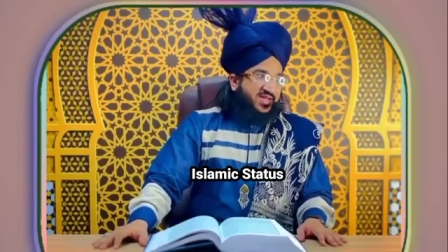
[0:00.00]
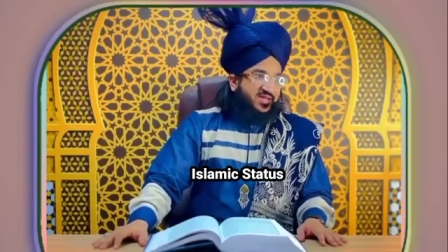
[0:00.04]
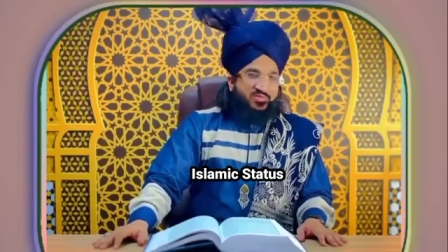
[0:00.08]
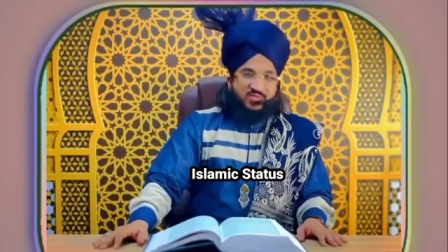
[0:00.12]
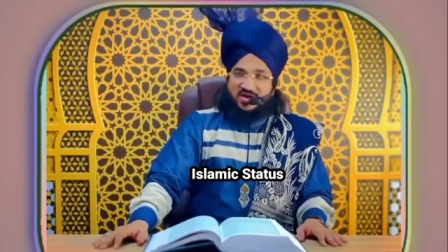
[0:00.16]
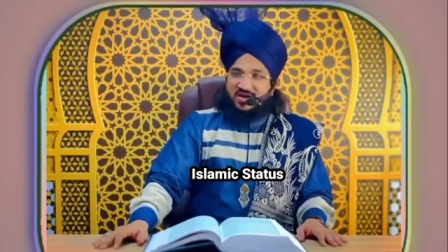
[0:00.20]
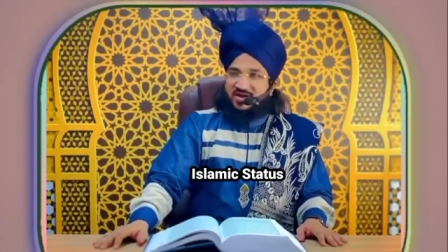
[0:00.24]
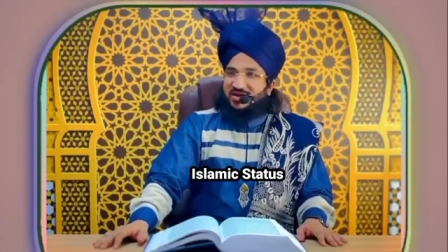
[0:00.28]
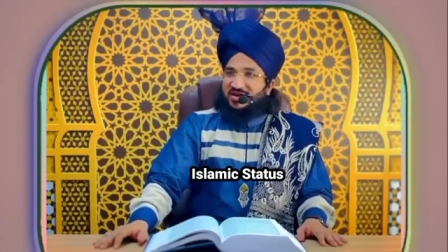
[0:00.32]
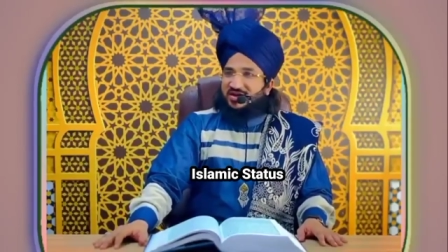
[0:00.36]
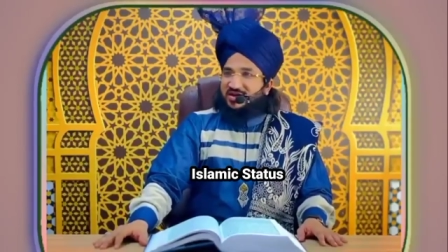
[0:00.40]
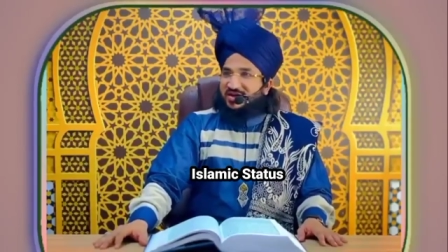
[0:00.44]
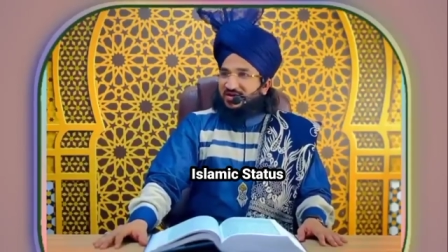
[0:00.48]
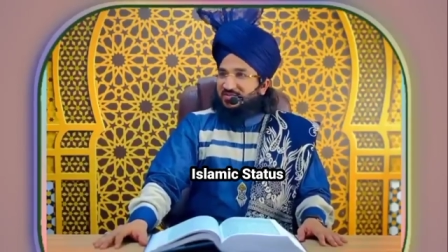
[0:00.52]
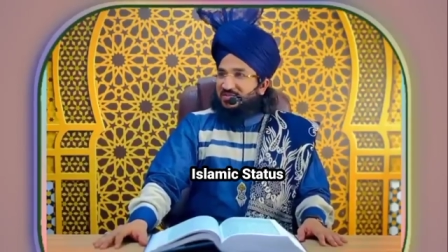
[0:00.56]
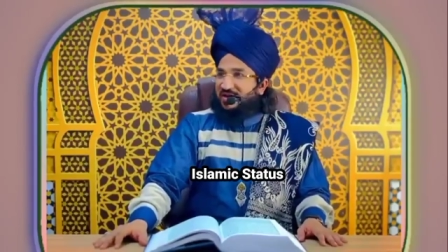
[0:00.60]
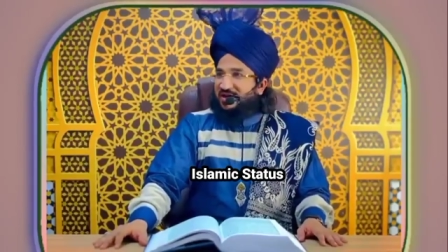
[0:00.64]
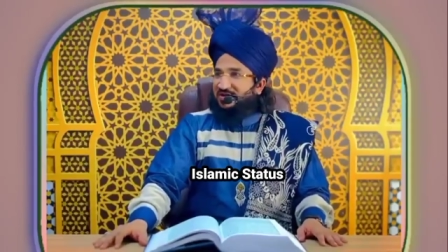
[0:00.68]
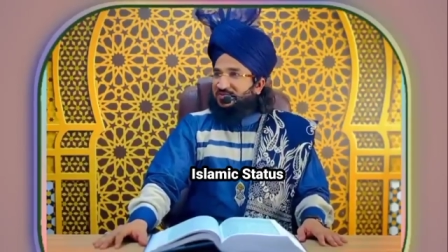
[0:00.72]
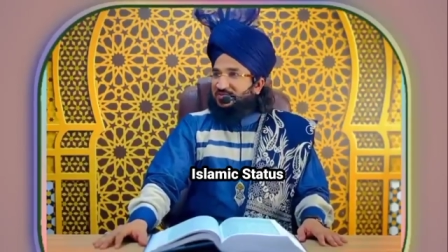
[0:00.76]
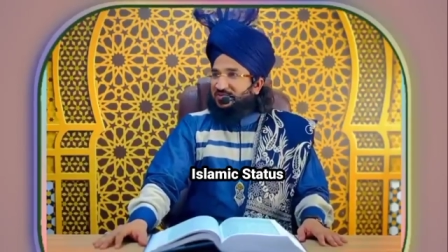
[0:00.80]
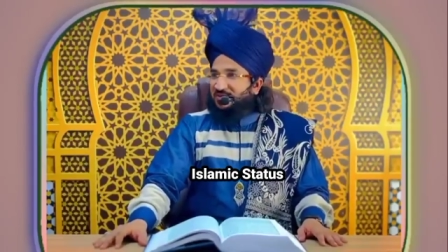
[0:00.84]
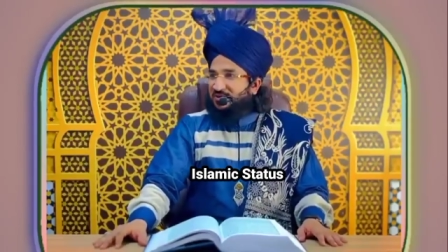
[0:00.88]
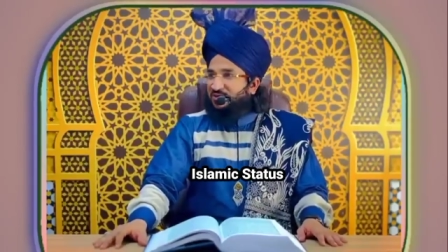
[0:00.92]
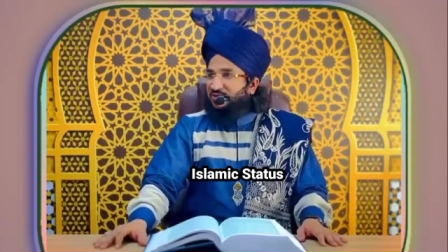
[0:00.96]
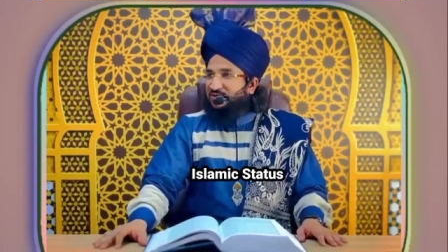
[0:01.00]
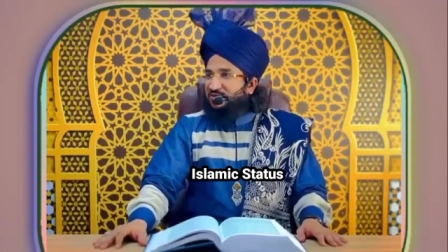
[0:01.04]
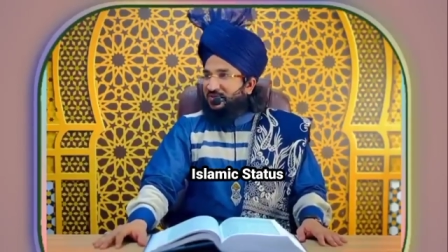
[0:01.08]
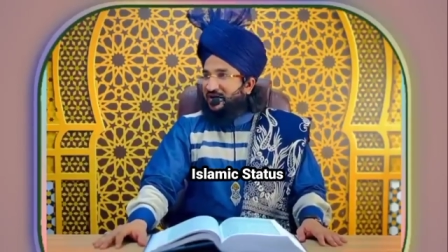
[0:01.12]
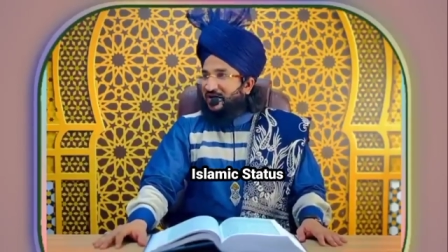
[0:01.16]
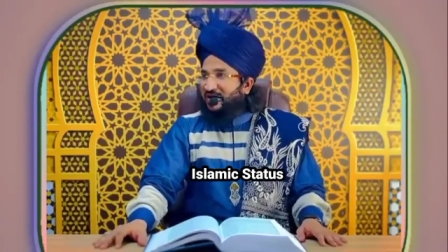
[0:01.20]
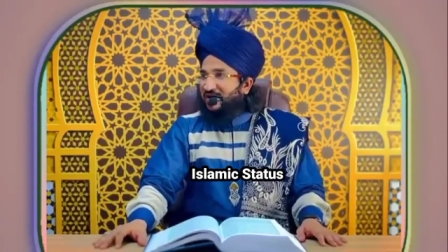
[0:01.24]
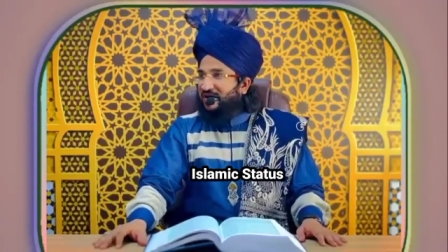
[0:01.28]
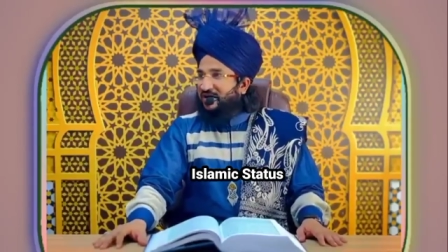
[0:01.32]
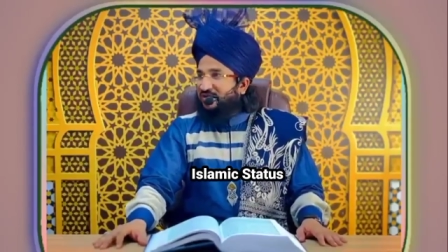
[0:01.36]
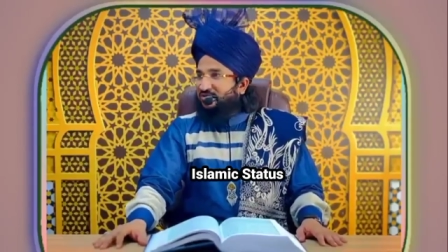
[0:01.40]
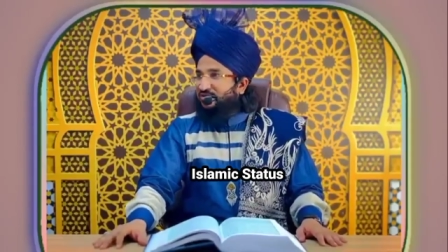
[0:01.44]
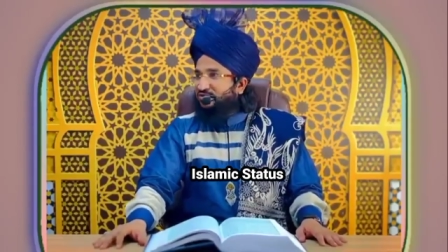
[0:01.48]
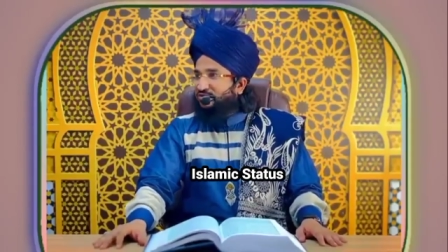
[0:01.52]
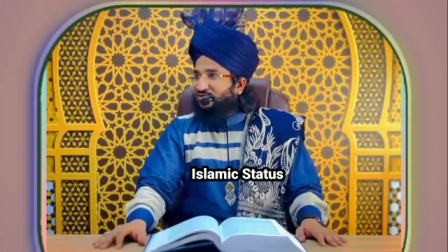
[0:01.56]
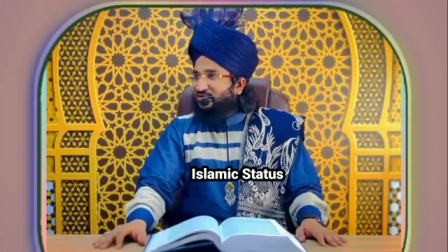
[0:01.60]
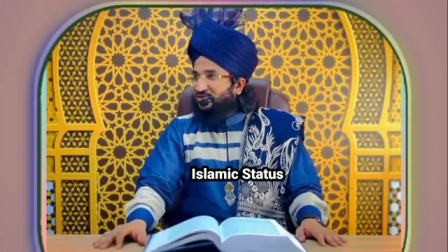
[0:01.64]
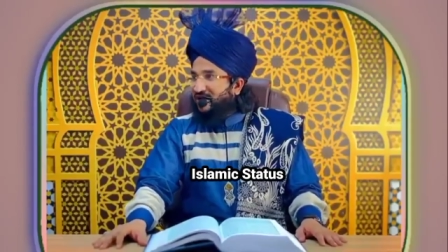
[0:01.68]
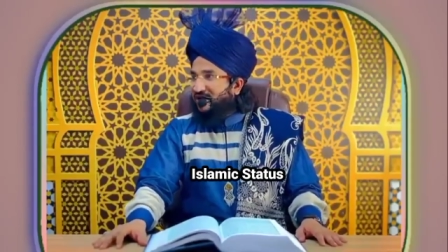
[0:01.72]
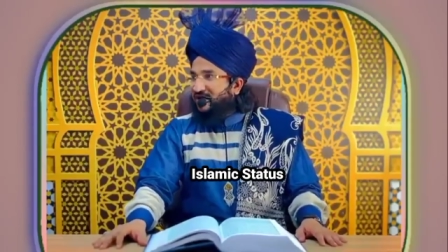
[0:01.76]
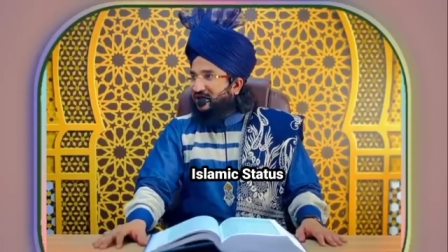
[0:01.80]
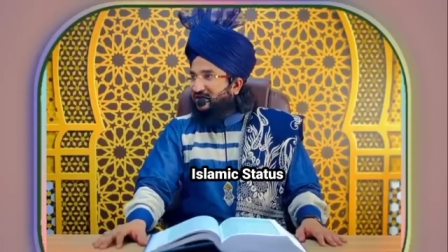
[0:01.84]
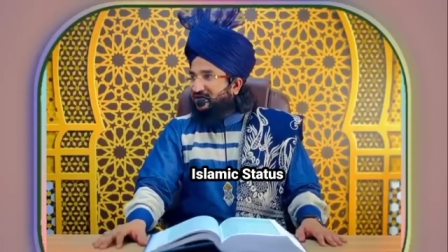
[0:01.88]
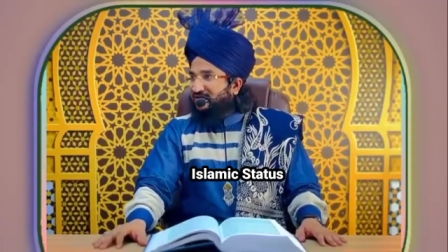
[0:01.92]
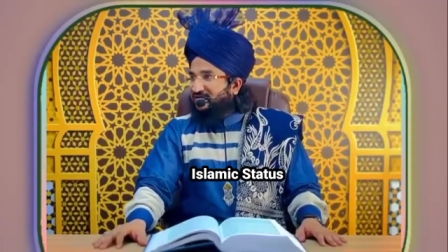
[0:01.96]
कि मरने के बाद फिर दोबारा
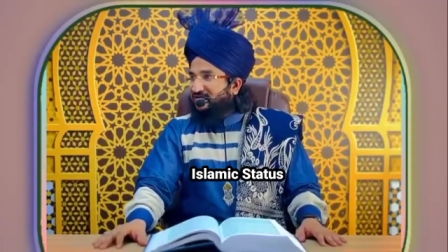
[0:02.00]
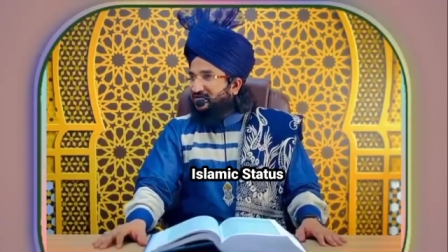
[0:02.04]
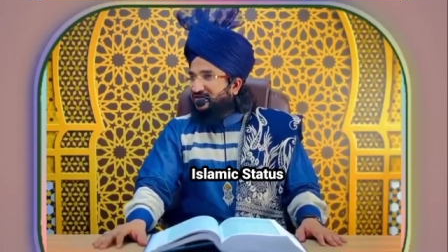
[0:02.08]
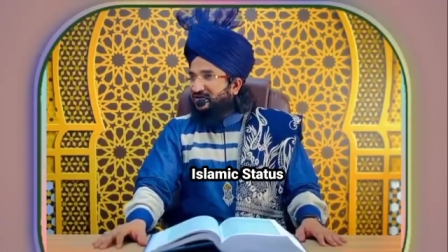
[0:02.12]
दूसरा